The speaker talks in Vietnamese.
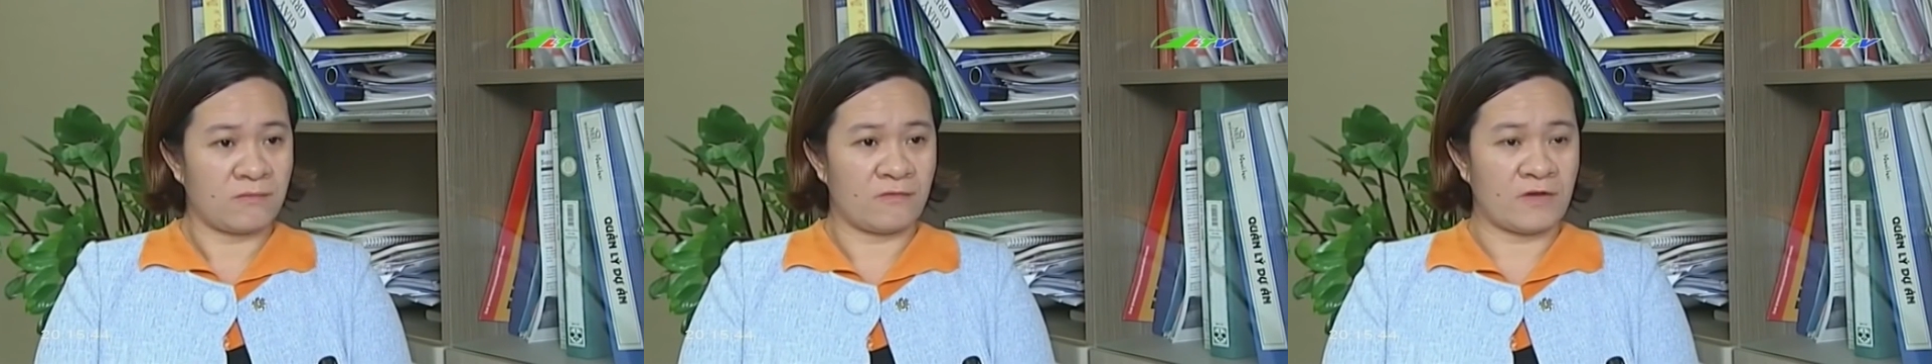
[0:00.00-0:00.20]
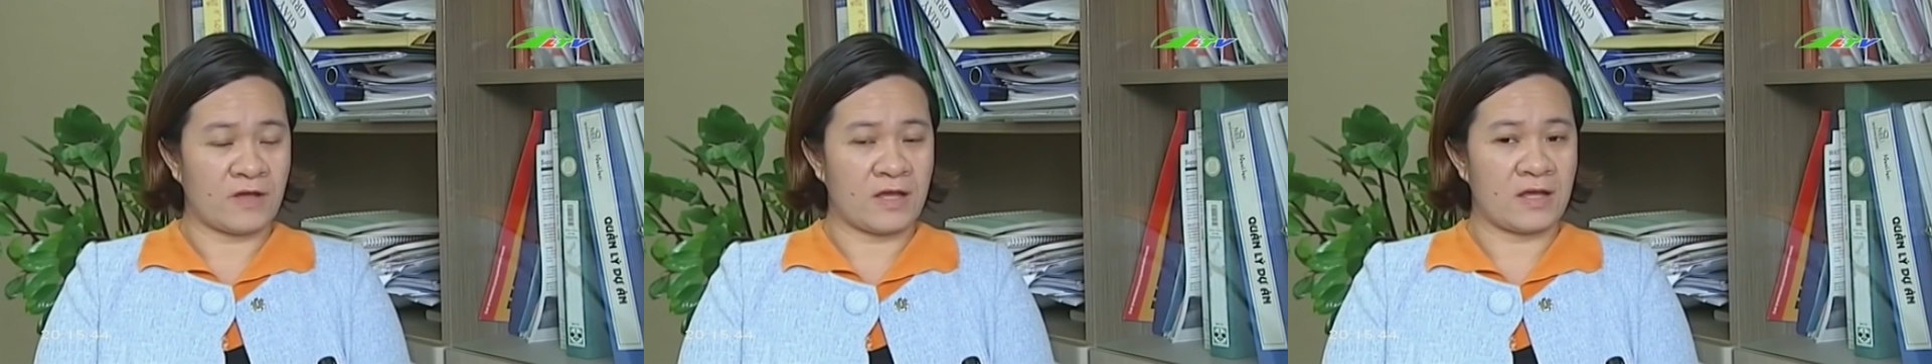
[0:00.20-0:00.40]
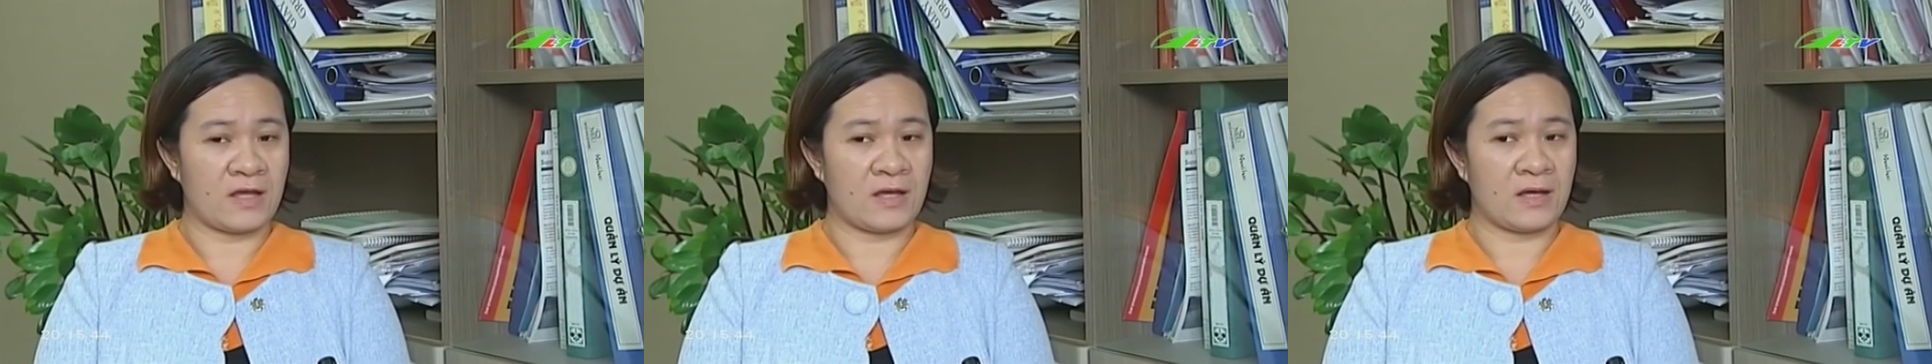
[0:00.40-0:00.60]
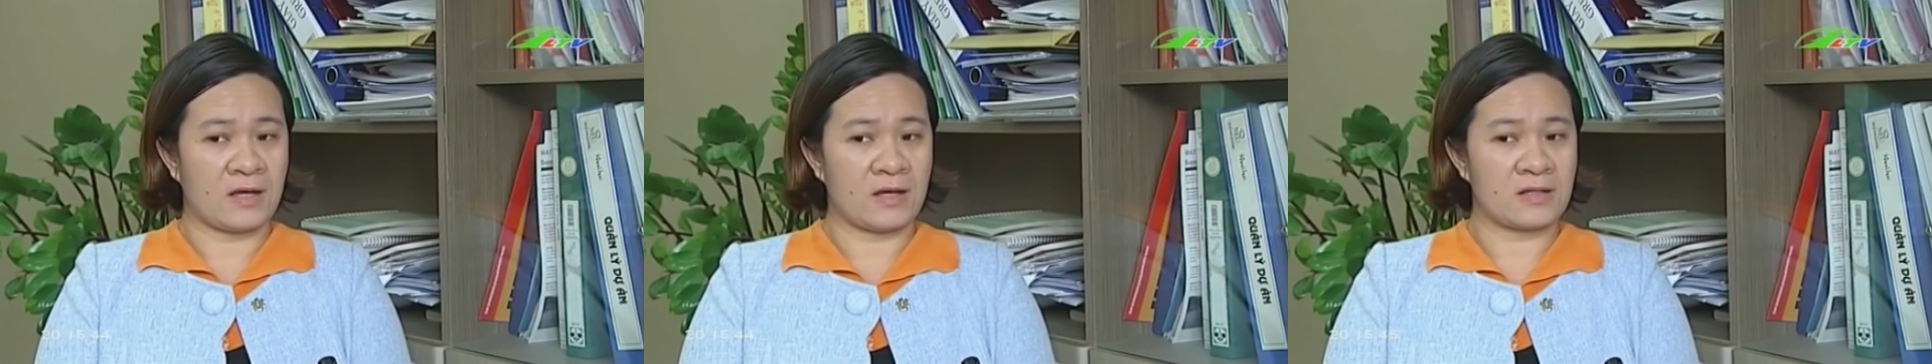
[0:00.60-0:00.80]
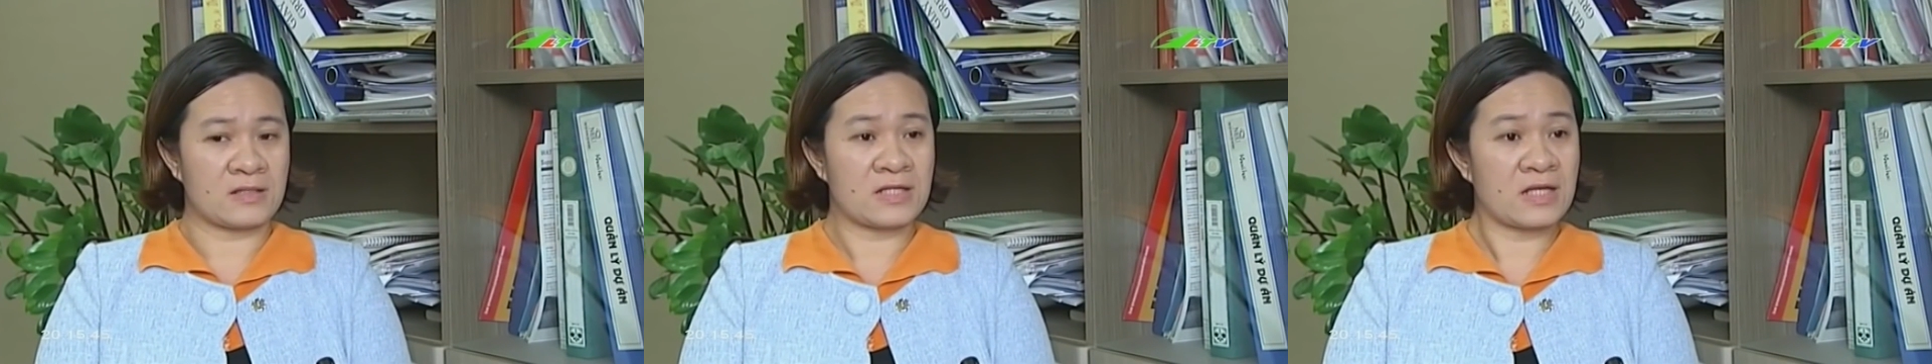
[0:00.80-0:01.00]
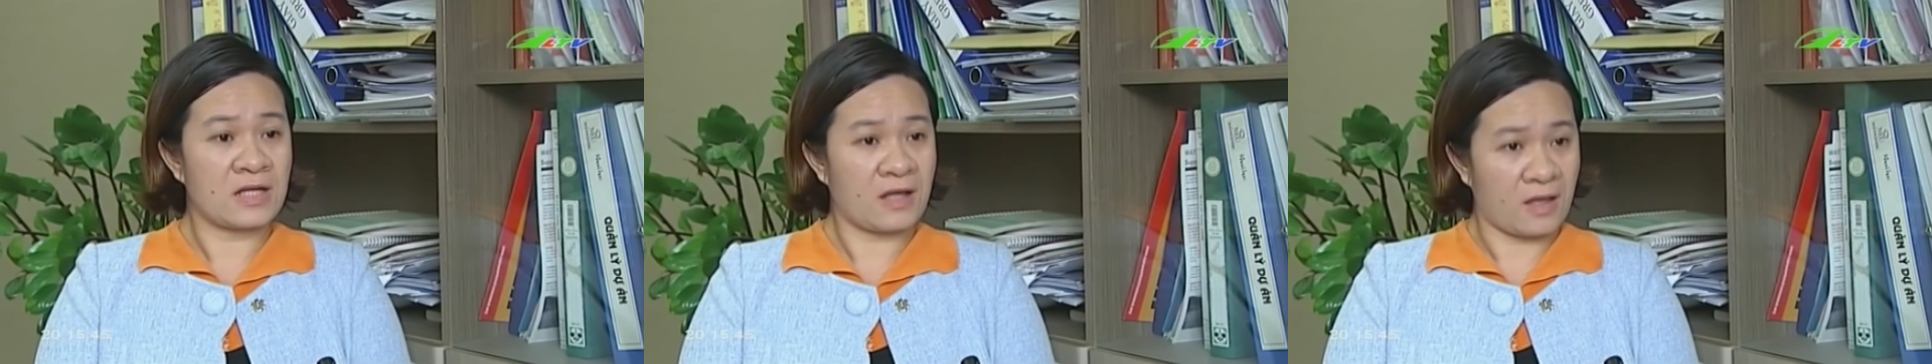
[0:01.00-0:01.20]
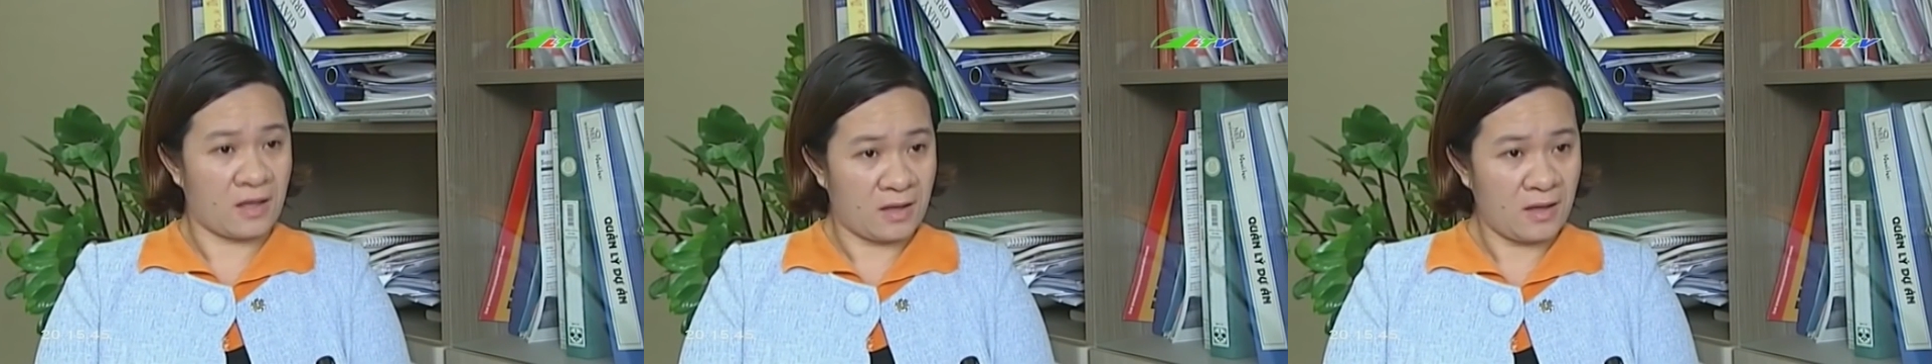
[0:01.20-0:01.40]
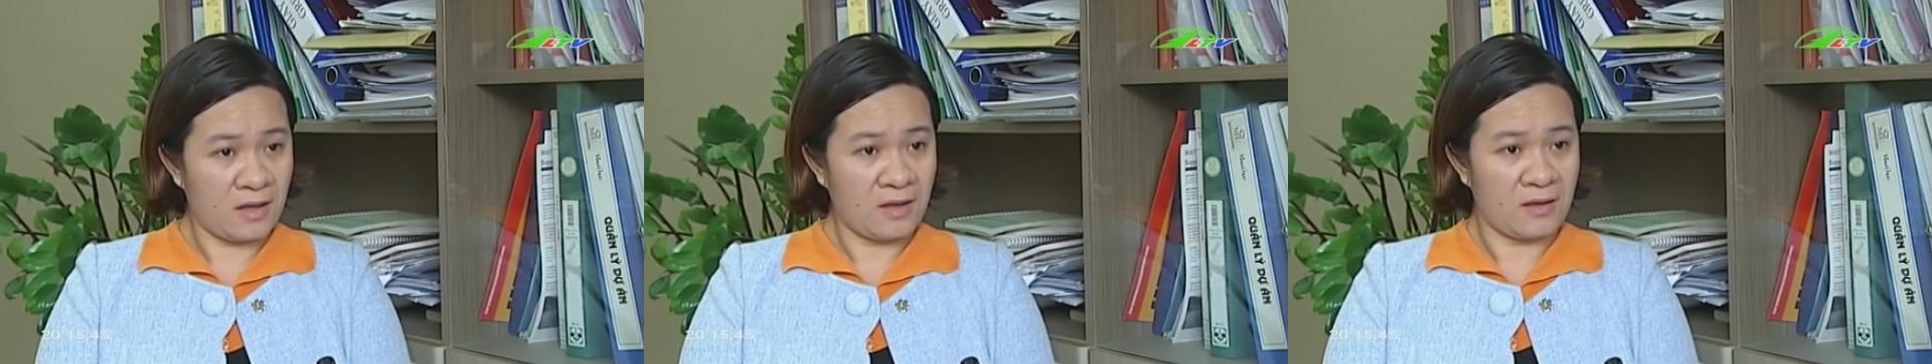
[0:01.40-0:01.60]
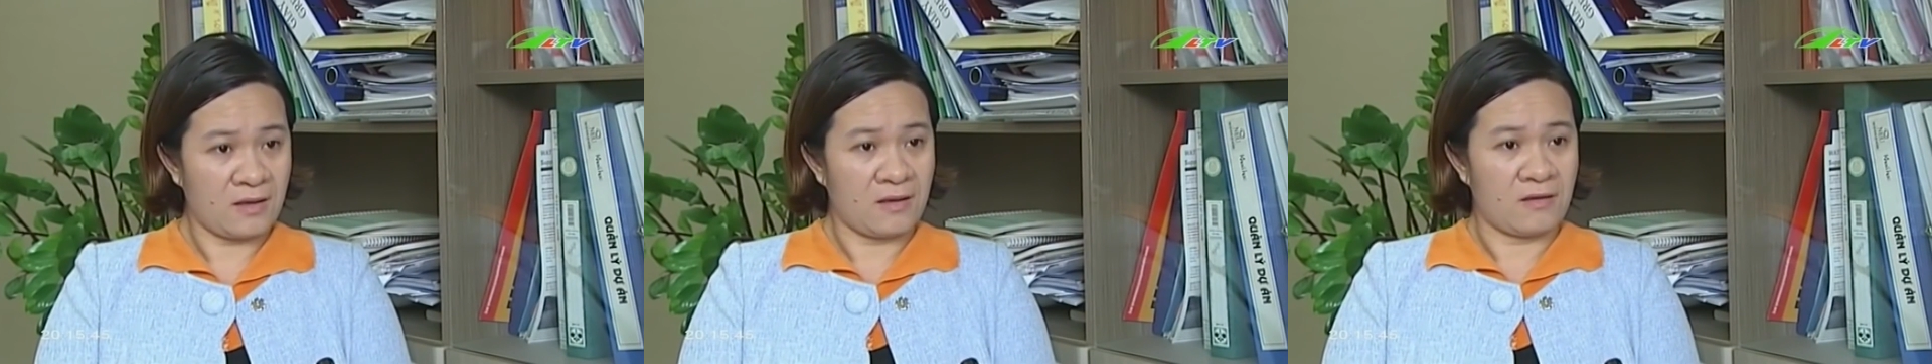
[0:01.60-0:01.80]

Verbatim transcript: về à, sinh kế,